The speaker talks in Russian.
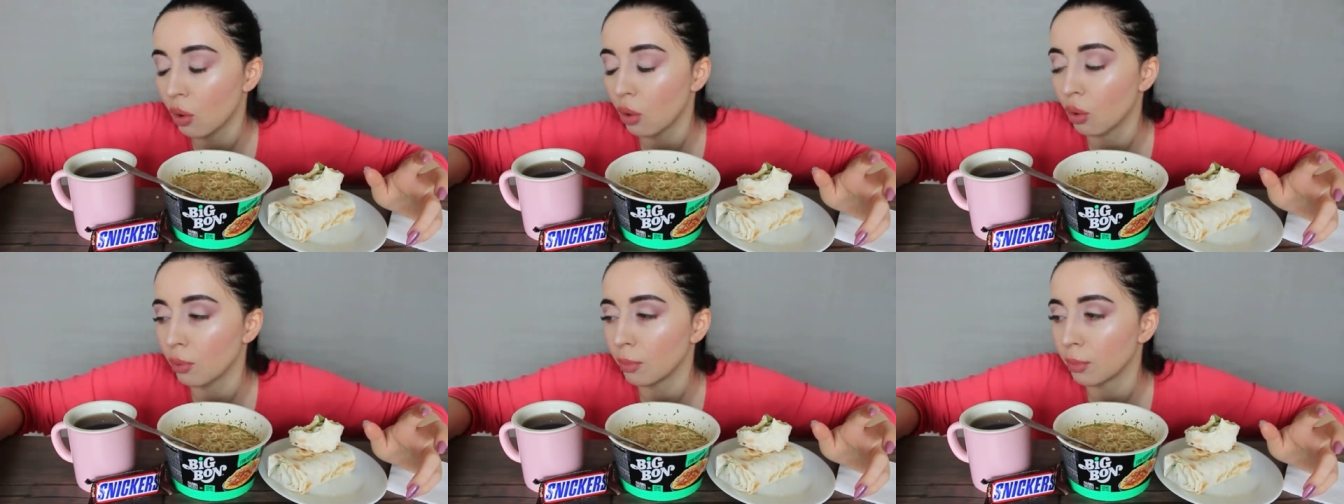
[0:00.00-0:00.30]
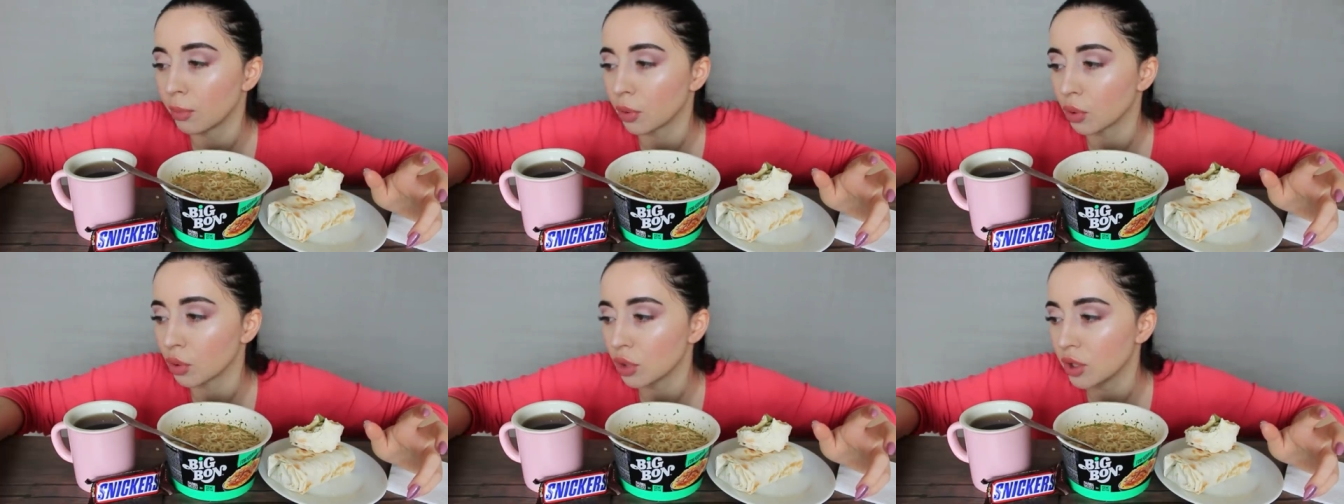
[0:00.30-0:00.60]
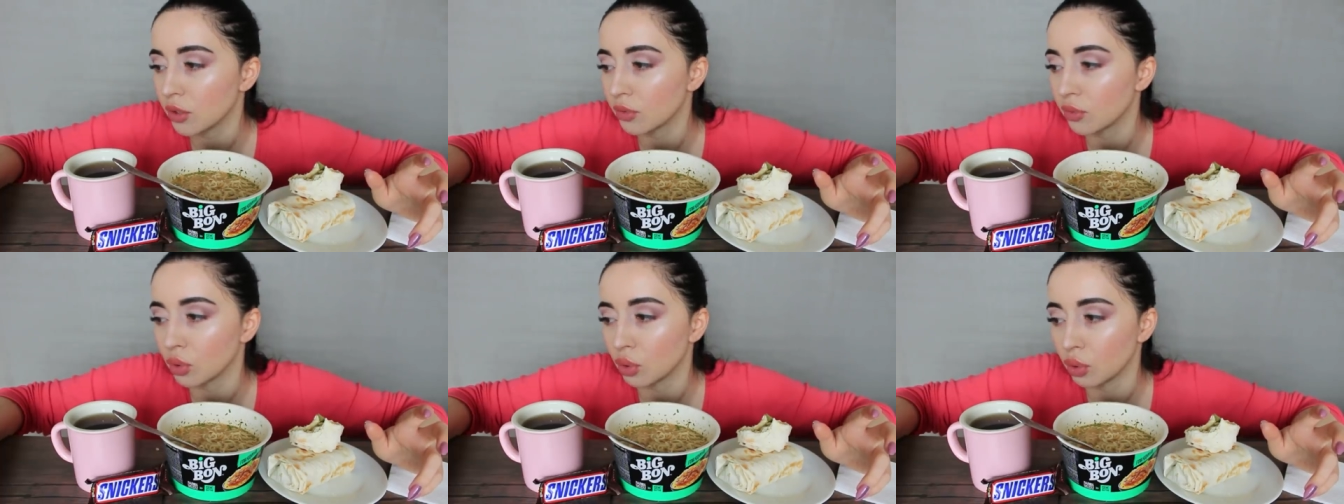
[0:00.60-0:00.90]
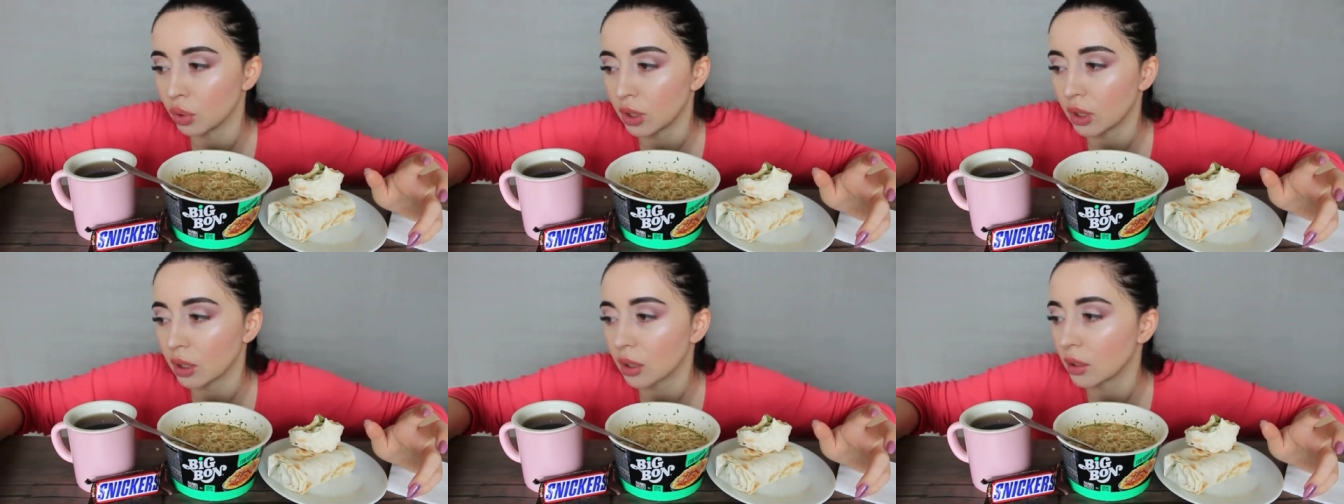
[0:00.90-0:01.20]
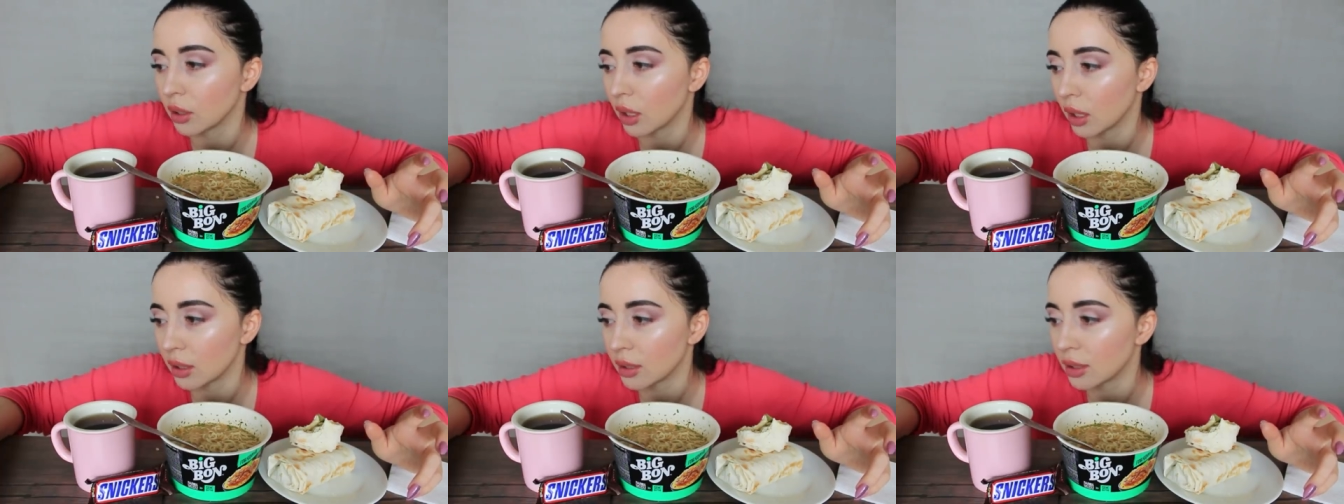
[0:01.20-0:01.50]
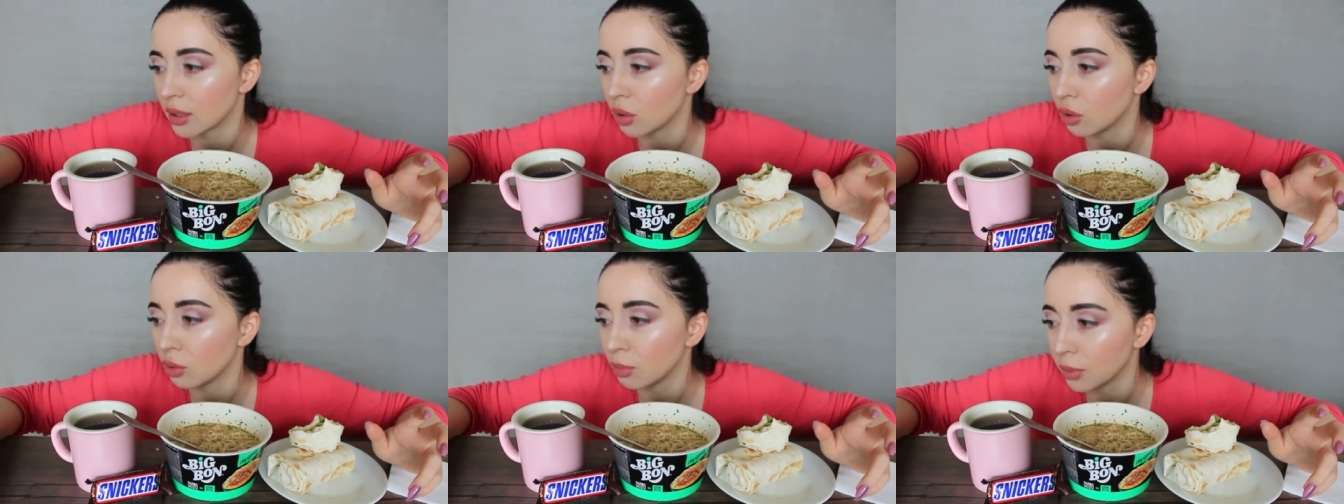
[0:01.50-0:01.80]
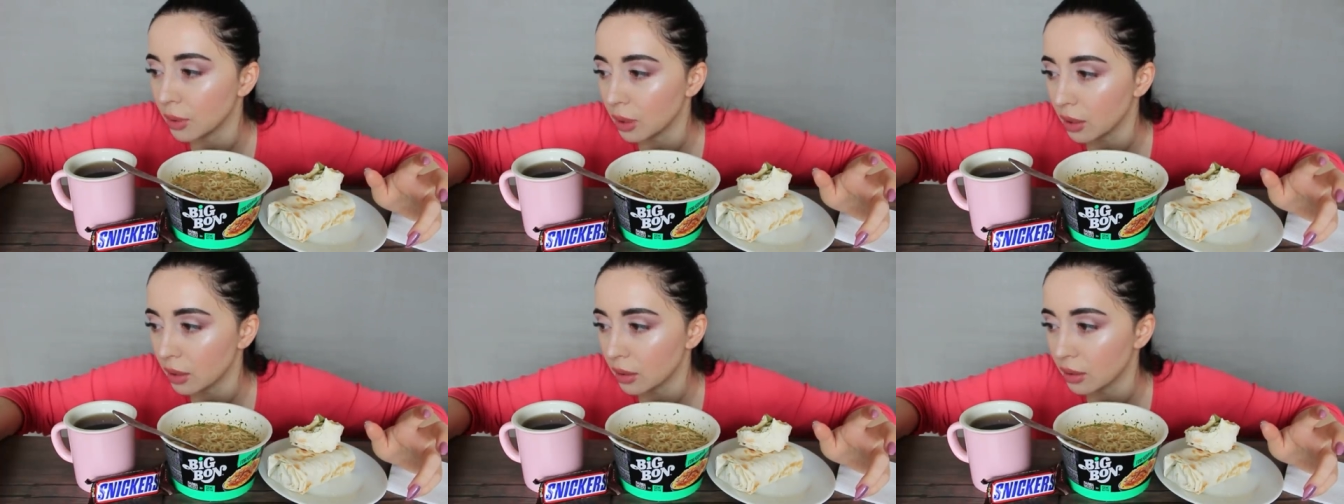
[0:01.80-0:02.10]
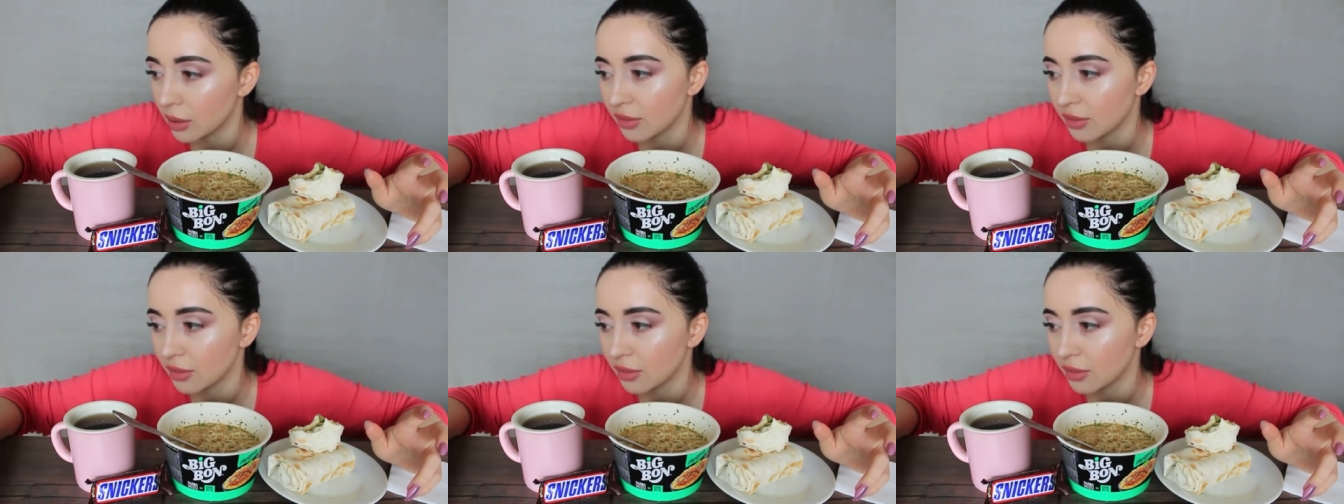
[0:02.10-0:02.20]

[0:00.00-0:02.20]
Он против других наций, любых,